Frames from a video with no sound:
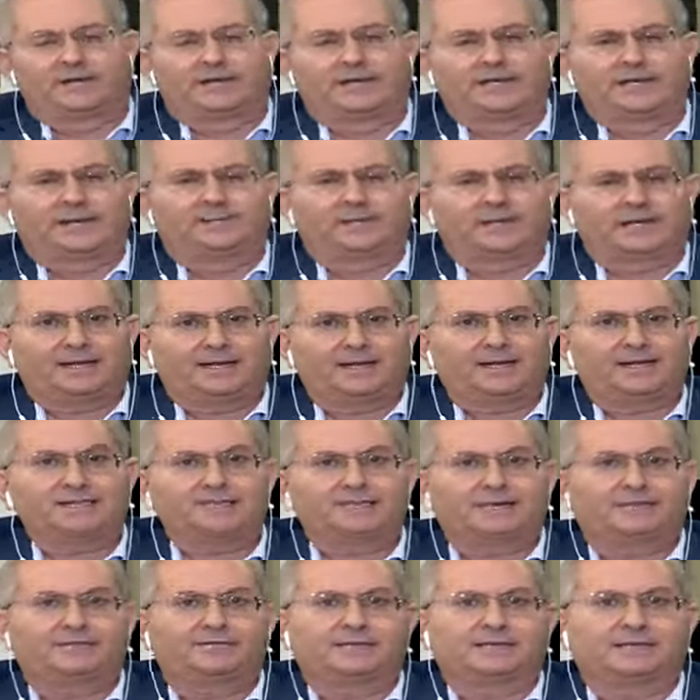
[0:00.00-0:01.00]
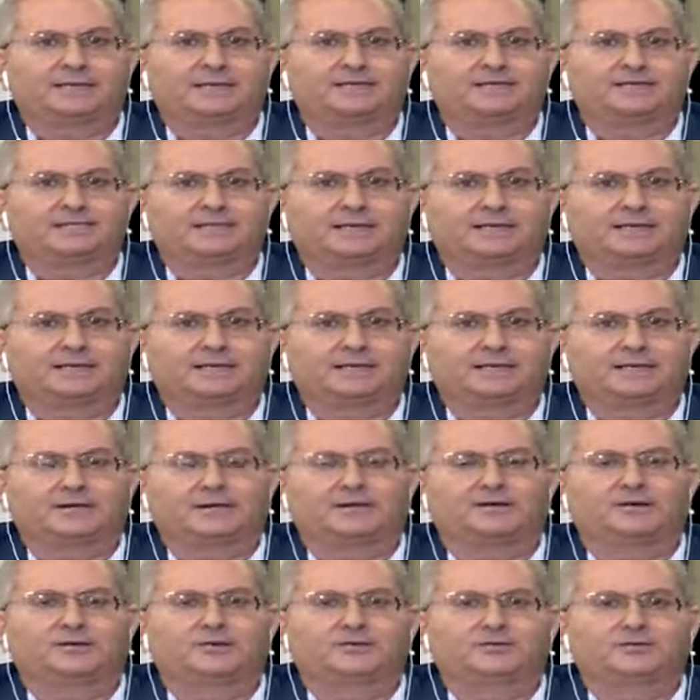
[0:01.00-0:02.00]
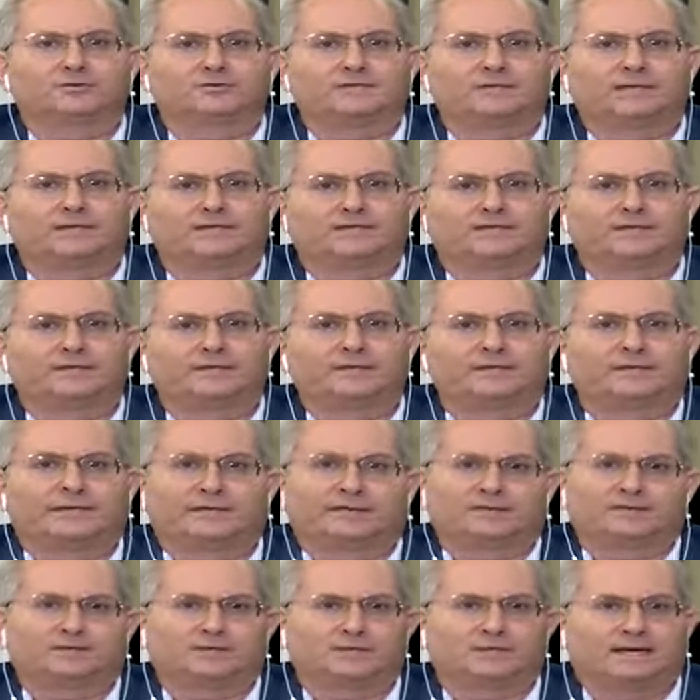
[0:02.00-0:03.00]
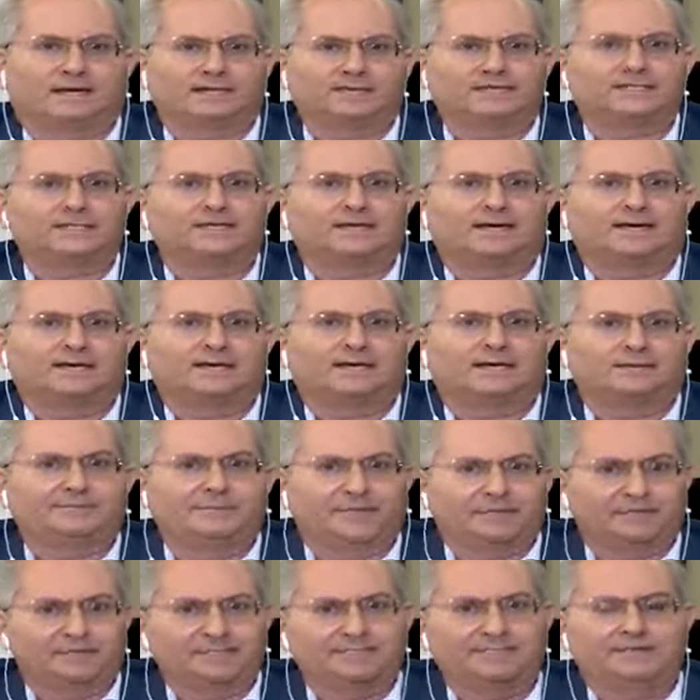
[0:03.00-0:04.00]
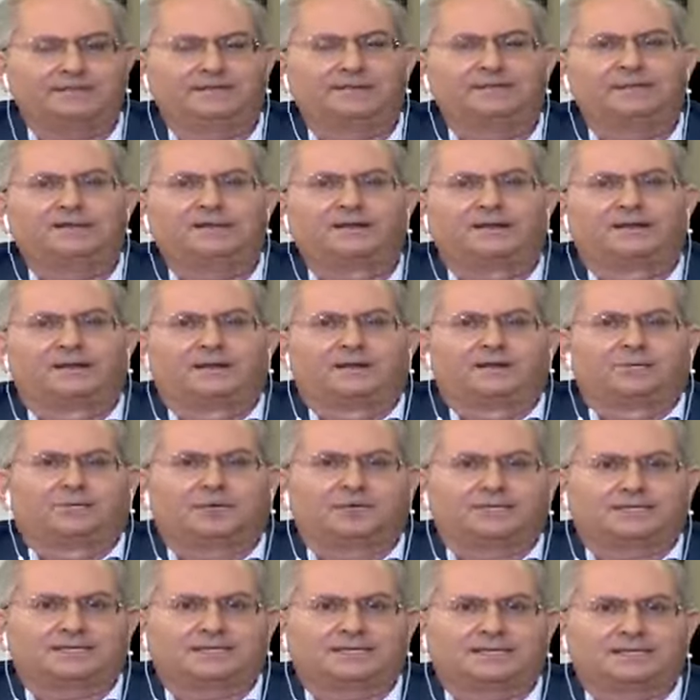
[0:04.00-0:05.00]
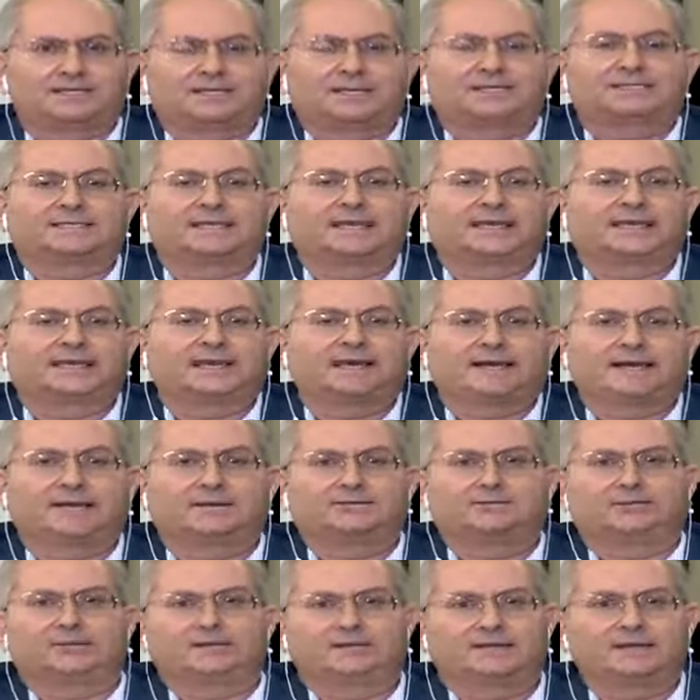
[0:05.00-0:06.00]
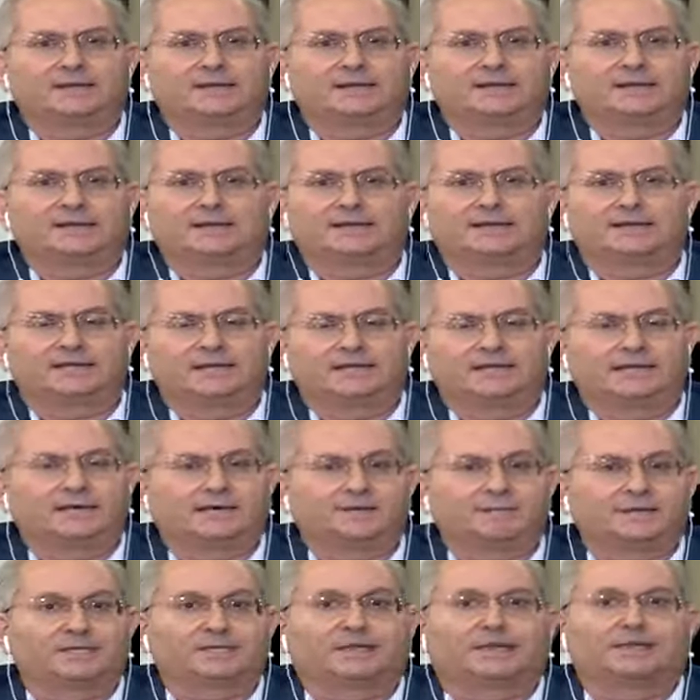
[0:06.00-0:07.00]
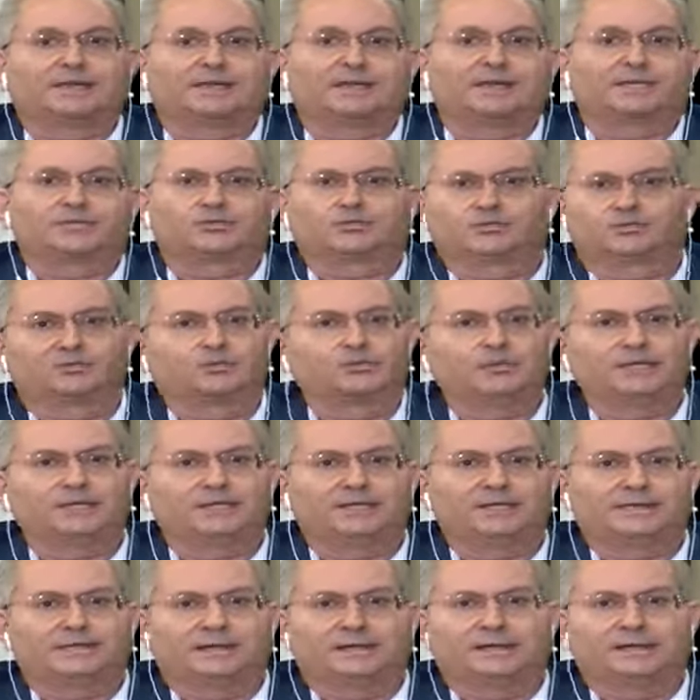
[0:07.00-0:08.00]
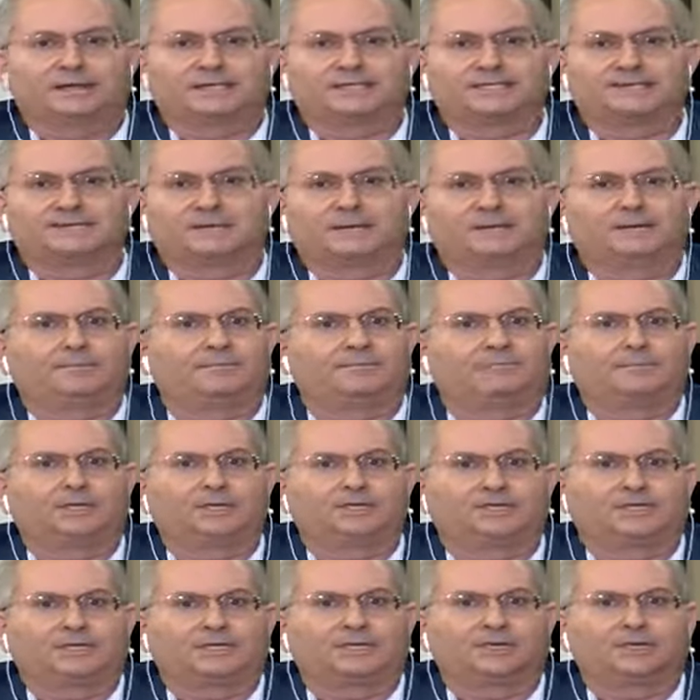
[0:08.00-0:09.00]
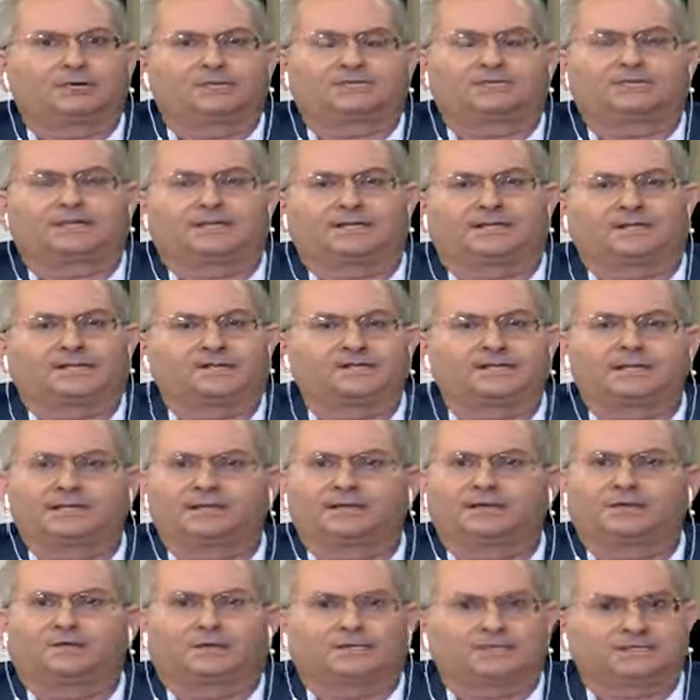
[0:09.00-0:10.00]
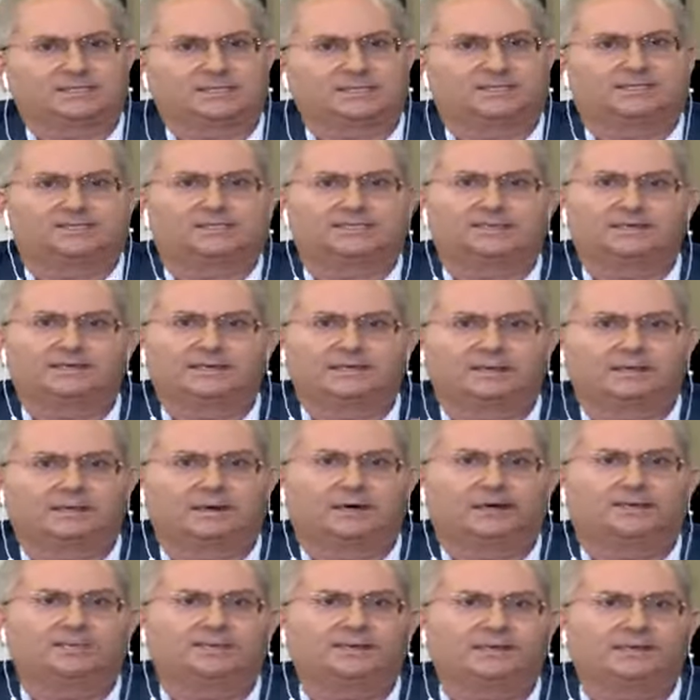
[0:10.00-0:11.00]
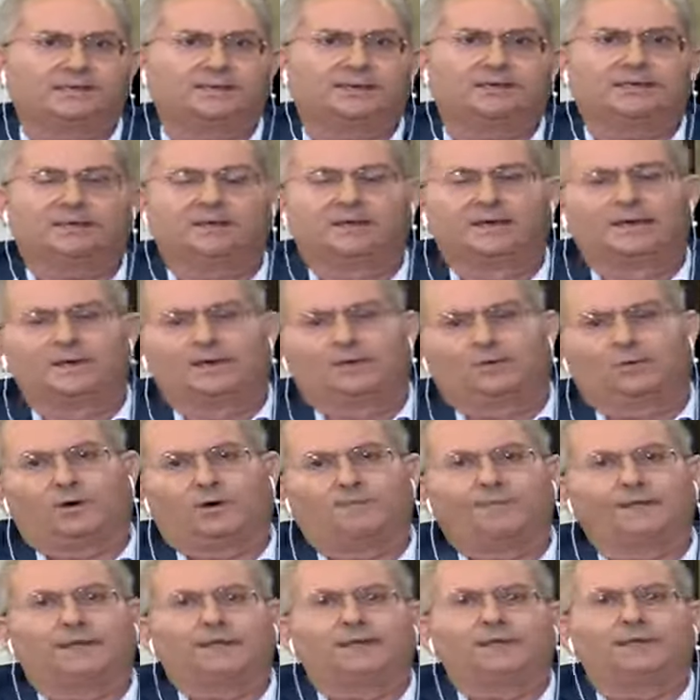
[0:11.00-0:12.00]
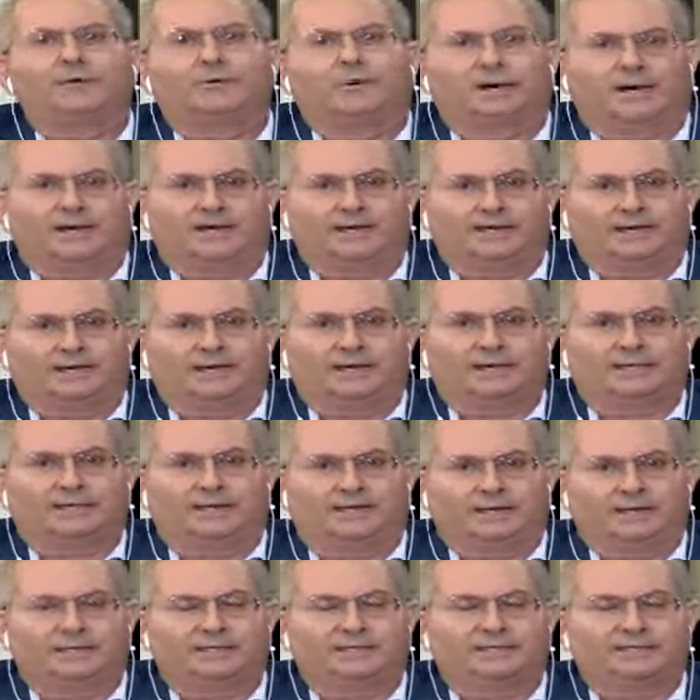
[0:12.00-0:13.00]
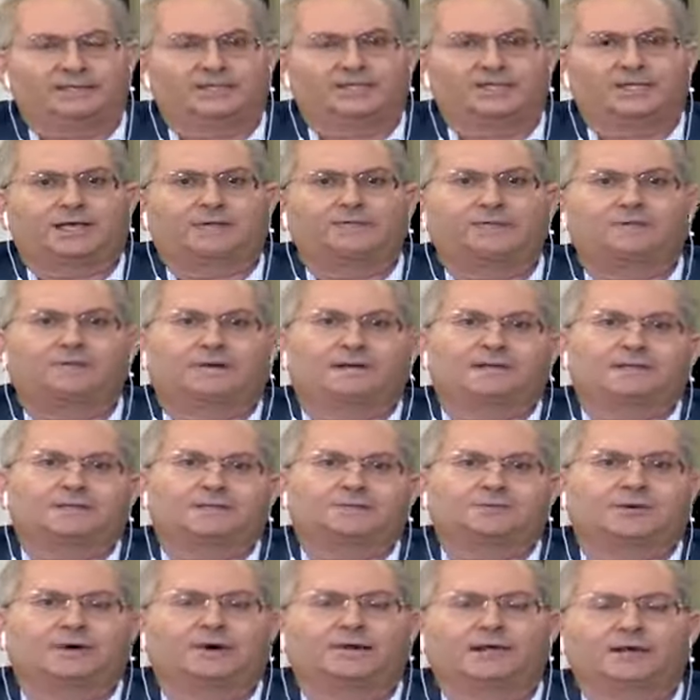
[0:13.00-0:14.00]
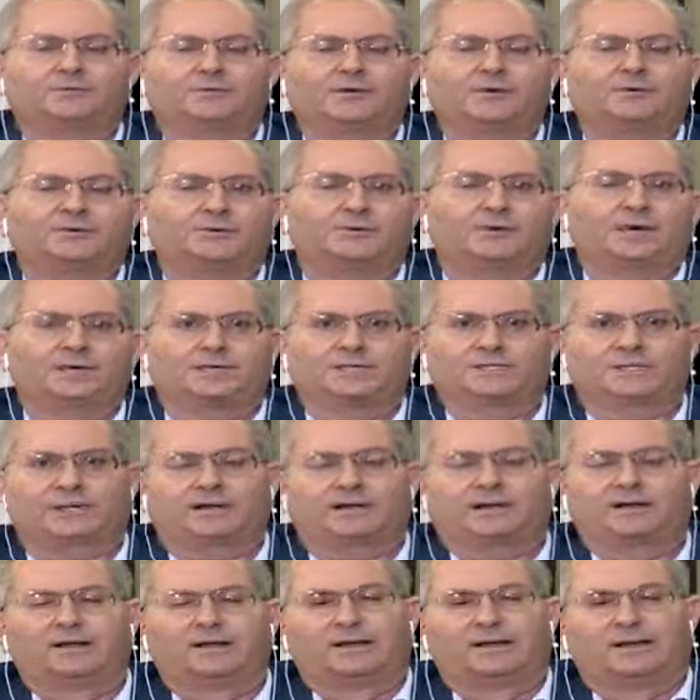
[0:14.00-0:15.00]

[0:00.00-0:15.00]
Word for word: انما للاسف اللي صار انه صار في كانه دعسنا على البنزين وتسارعت وتيره الانهيار بطريقه جنونيه لاسباب جيوستراتيجيه وسياسيه وامنيه وماليه وغيرها، هلا تجاوب على سؤالك بالمباشر